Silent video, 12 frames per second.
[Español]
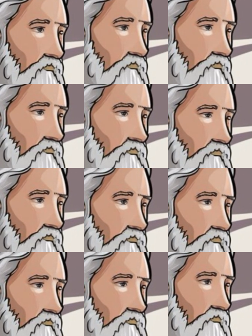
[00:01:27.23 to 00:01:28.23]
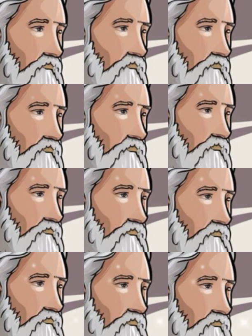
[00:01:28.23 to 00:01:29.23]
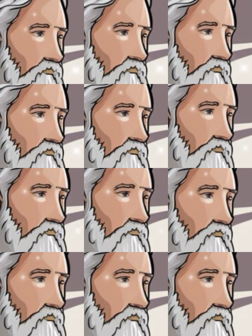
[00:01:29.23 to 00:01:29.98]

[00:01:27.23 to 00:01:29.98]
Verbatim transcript: abrasadoras y alacranes, un sequedal